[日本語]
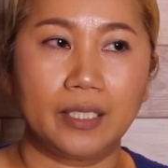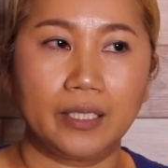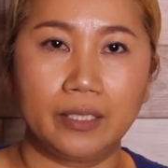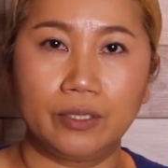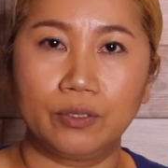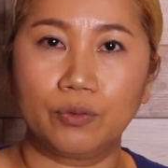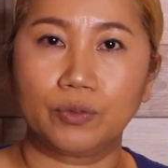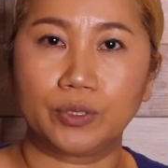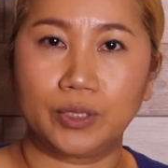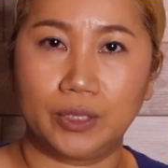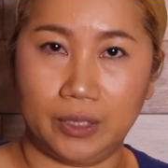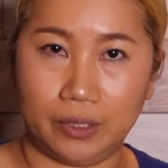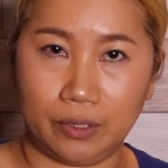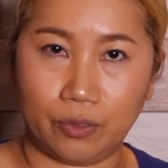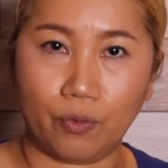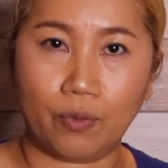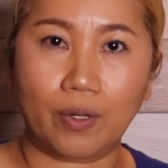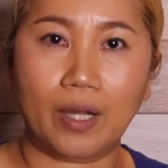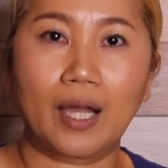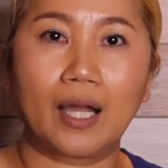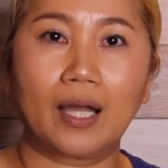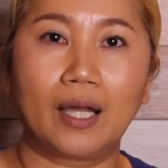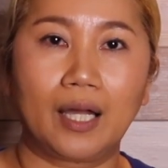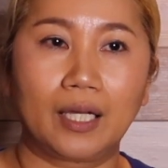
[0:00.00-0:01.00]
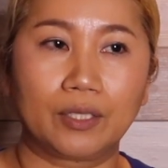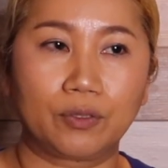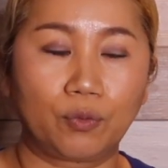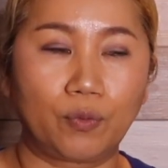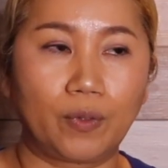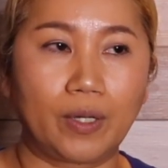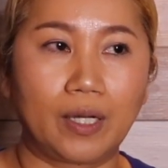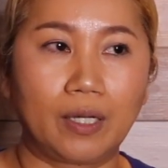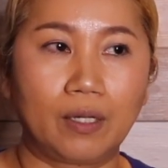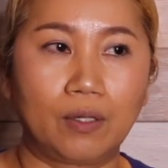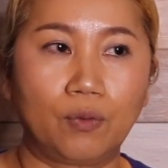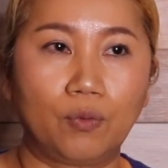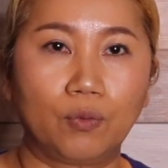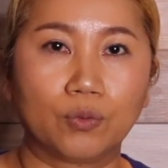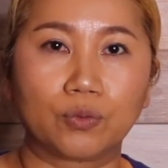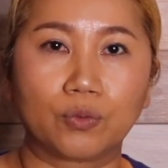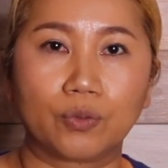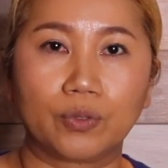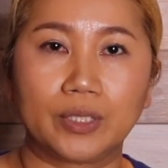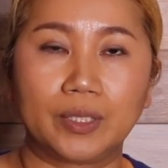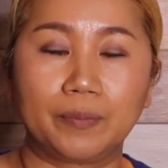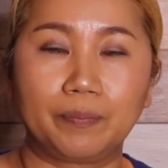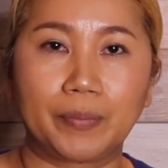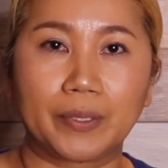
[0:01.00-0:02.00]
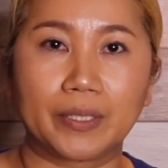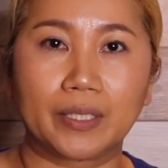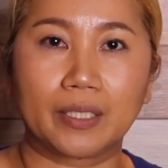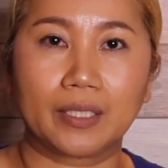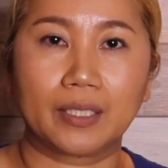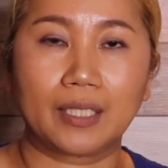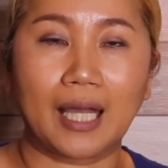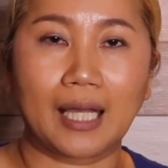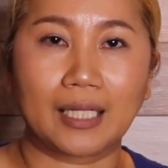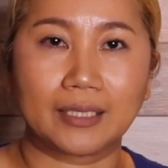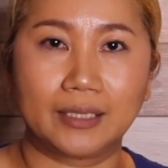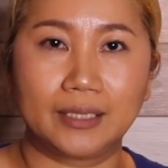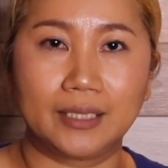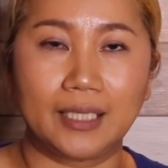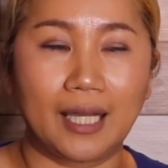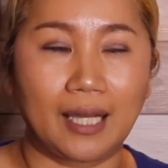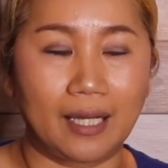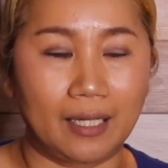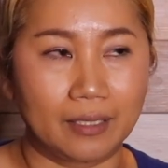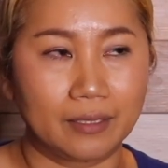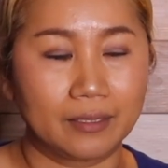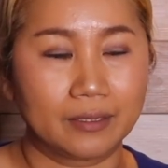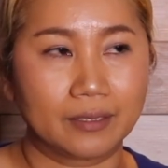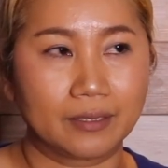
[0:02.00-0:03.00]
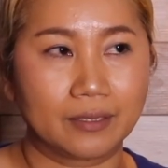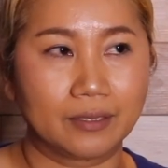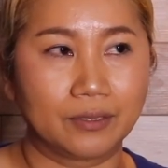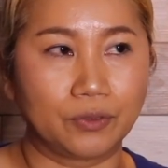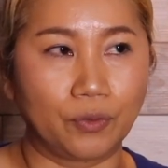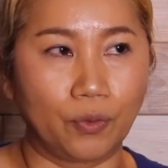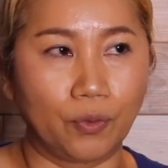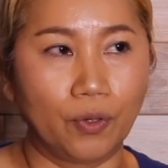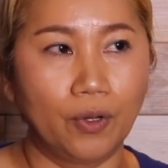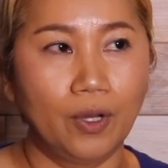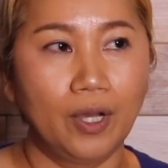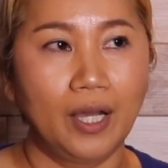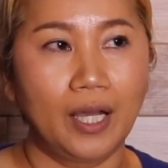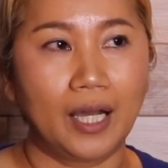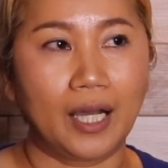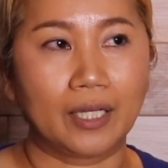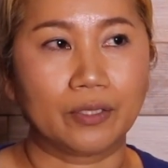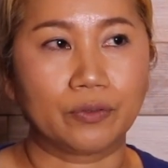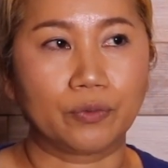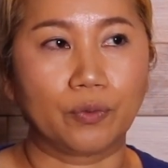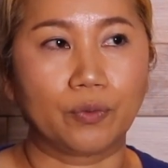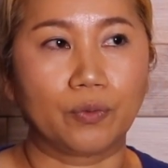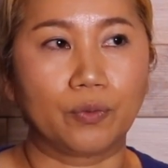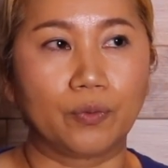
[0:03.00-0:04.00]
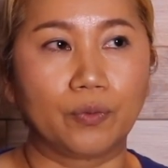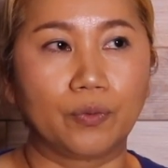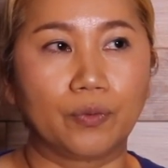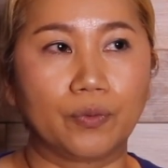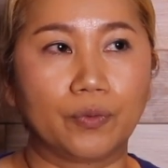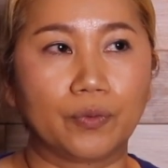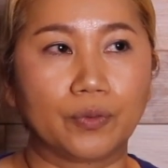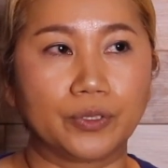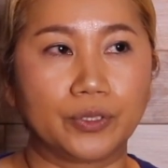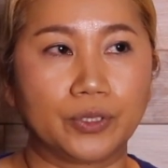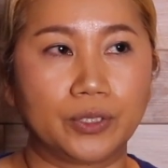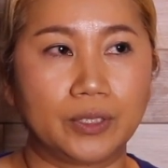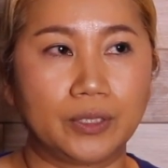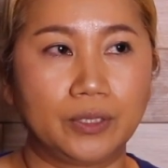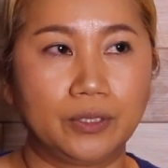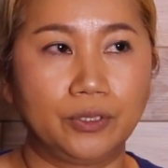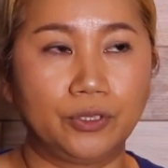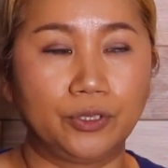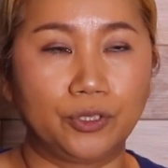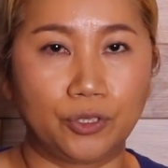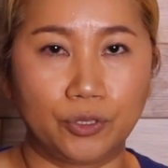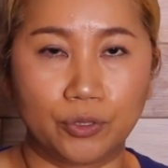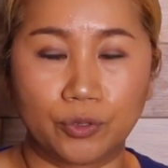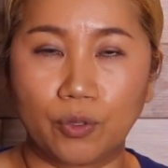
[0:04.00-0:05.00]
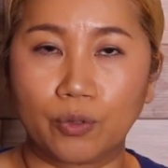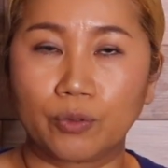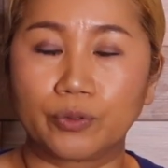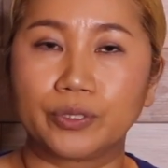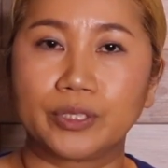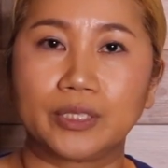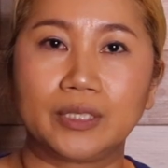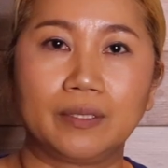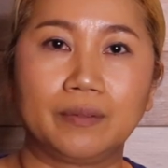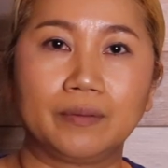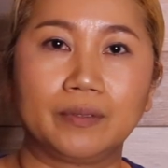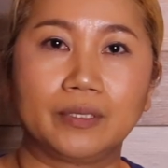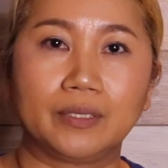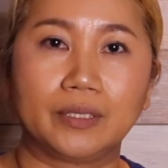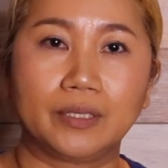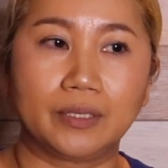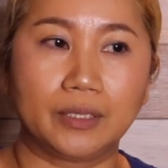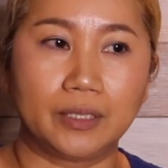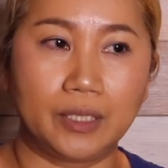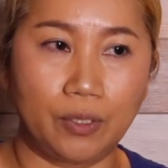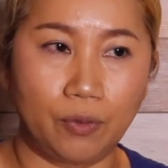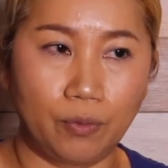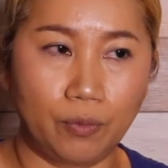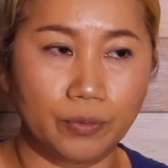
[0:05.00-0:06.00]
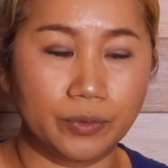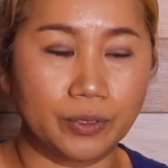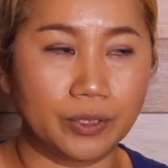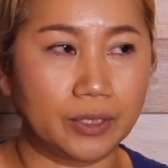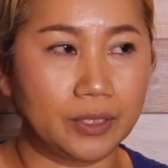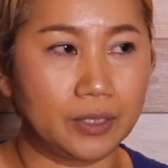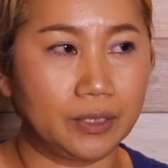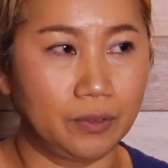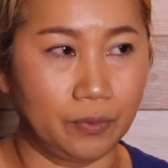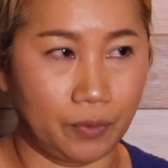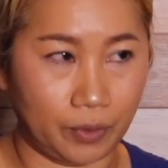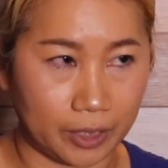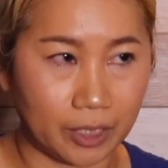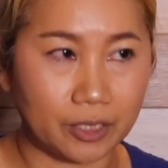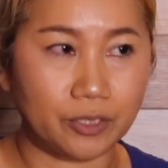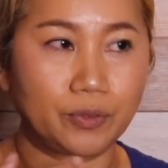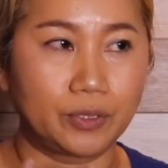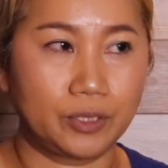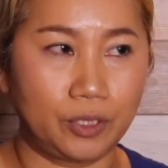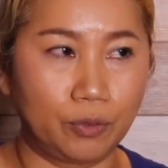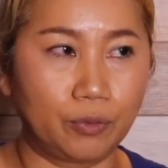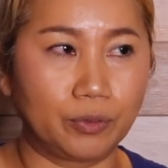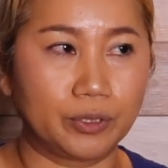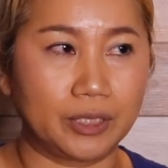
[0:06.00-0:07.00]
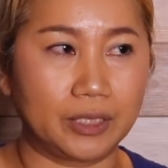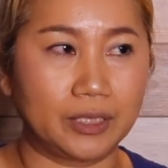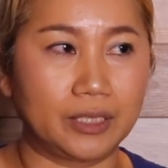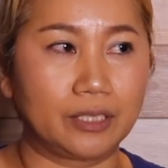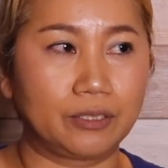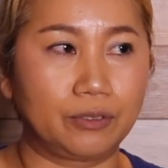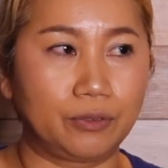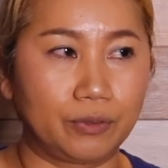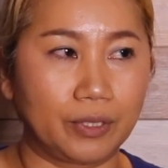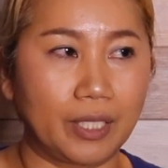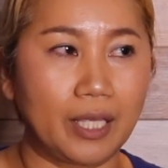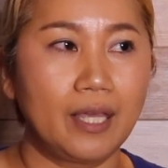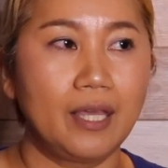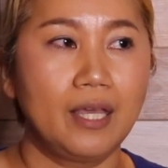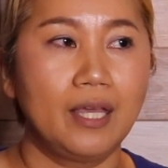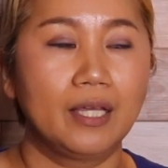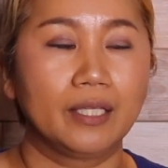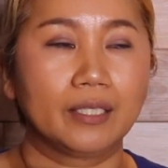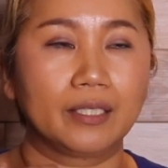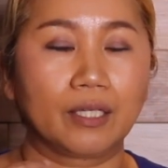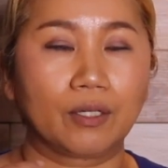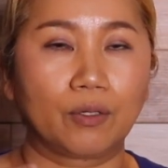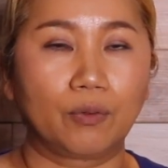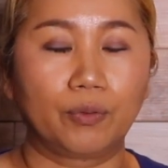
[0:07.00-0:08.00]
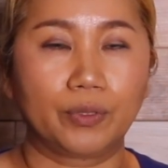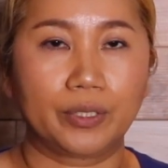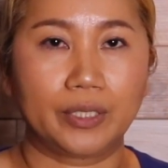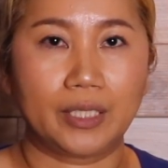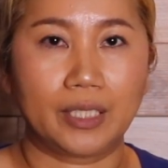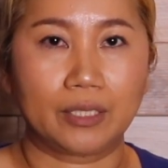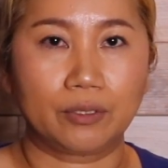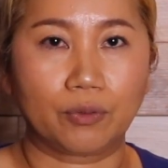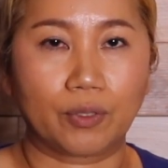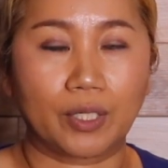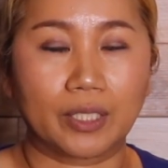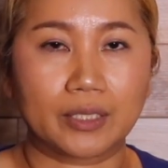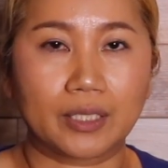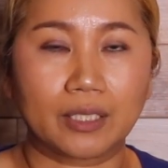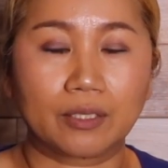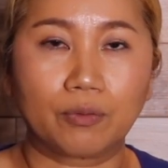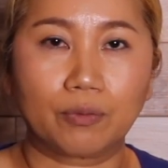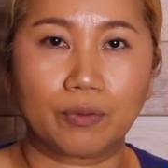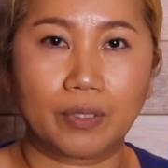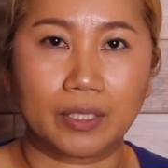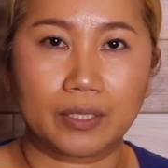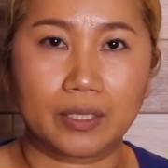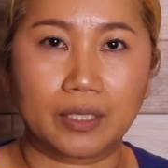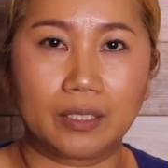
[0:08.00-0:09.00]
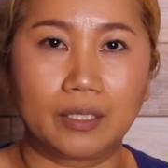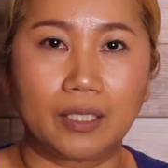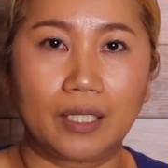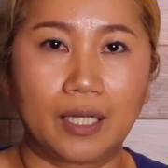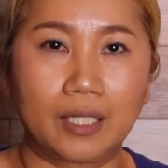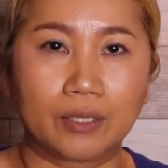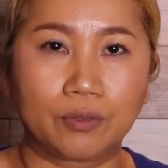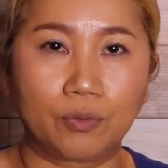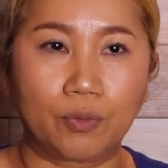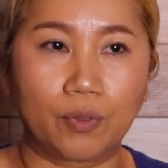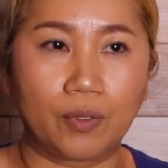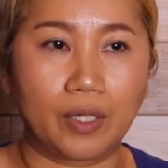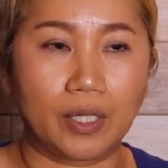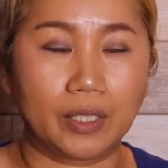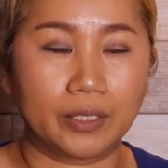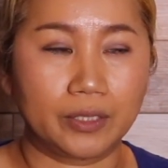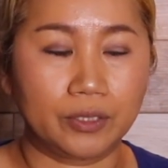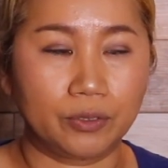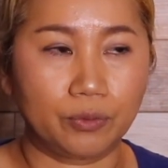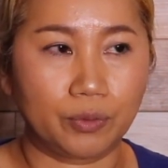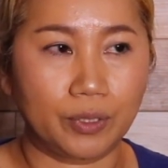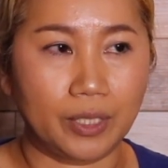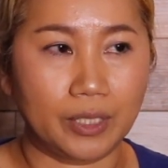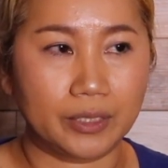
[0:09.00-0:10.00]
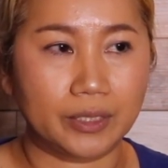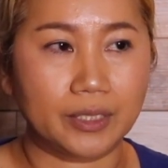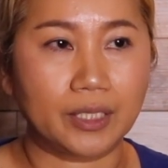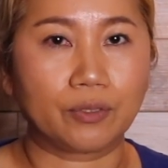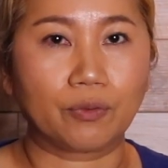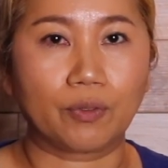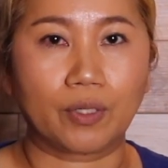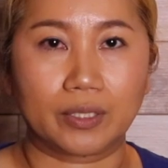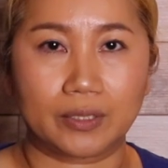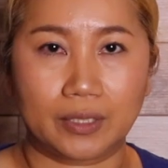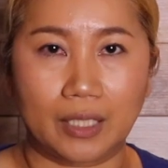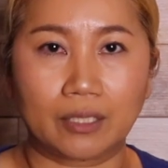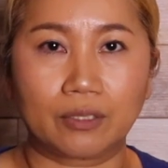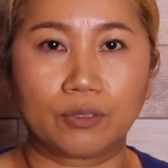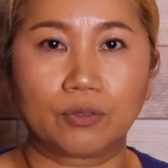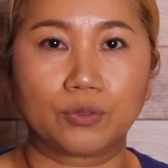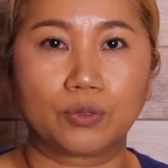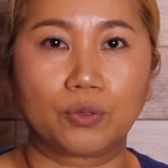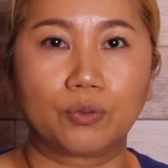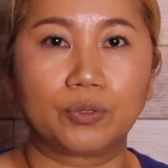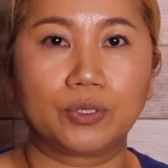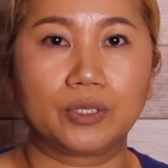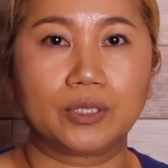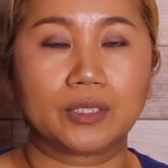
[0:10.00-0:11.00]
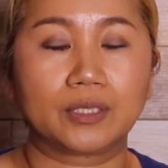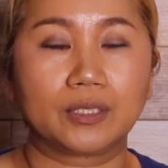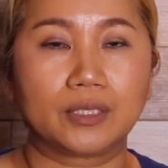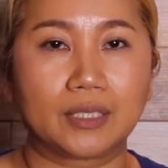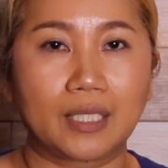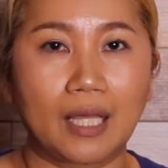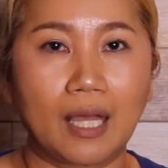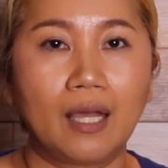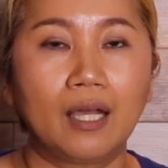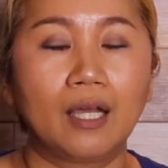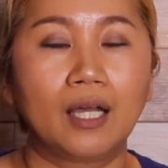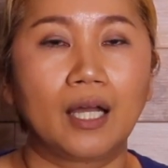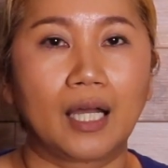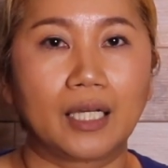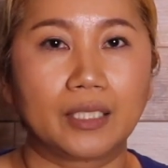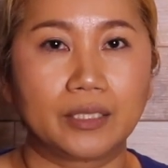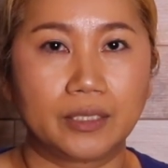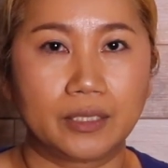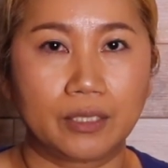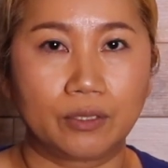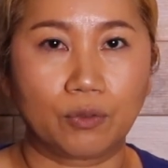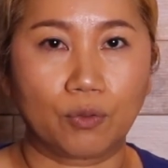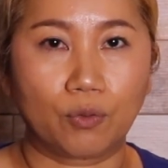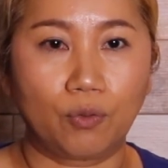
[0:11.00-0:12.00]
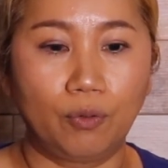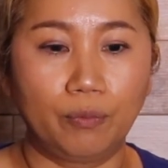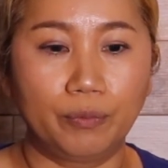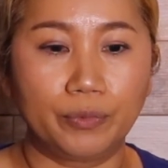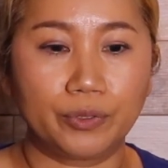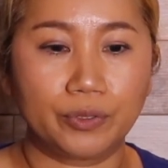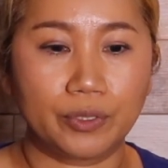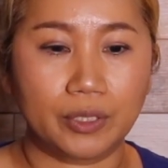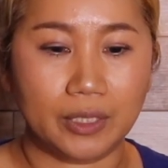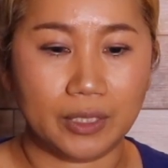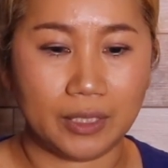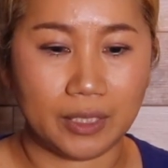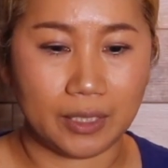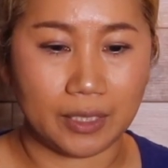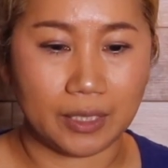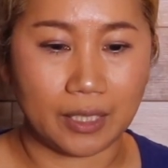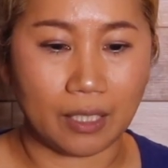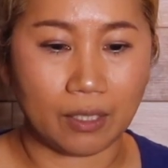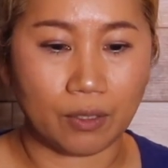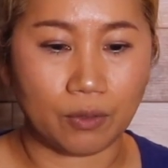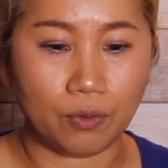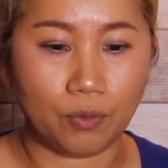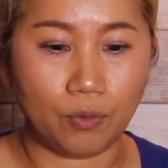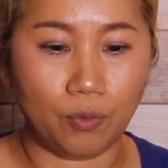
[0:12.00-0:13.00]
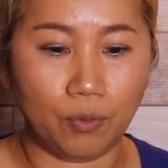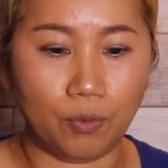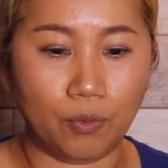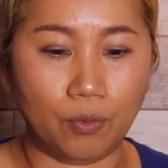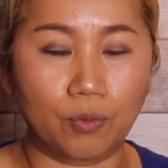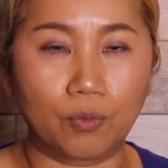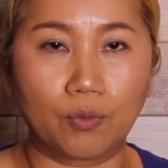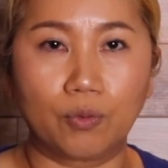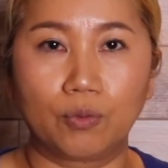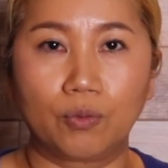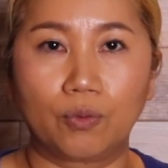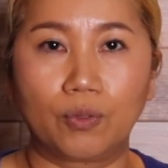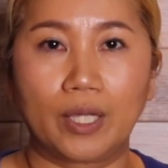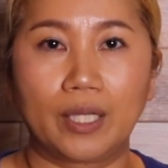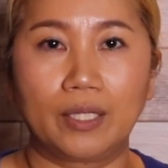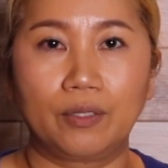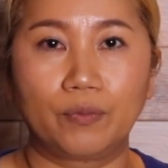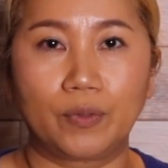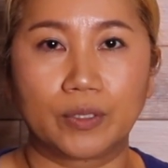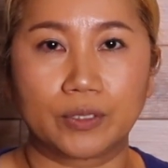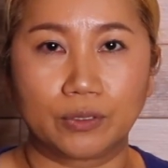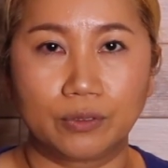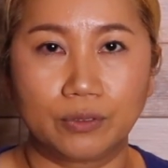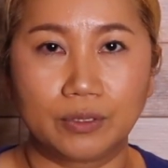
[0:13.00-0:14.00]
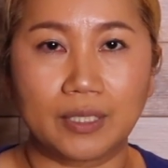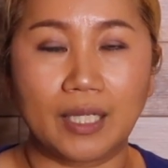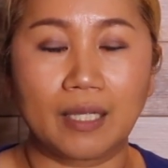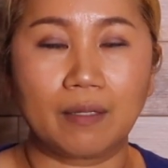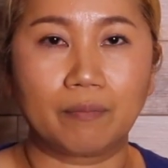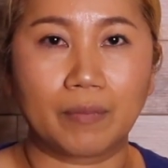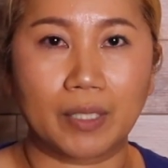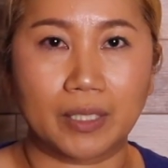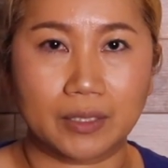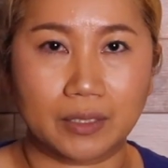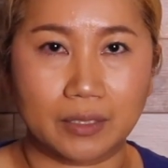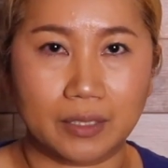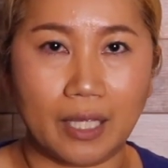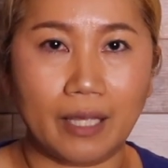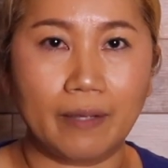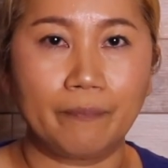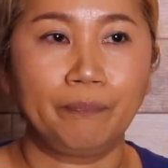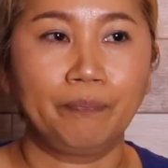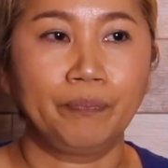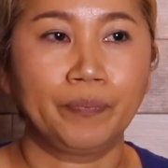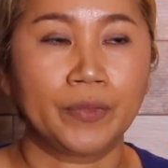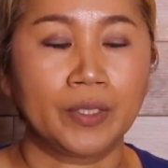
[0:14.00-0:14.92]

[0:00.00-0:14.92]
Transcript: インド人とかあとは本当一般的アジアのあのー中国人日本私は日本人ですよねでコリアの方とかあとはインドネシアの方そういったアジアのコミュニティ学校この辺は住んでいまして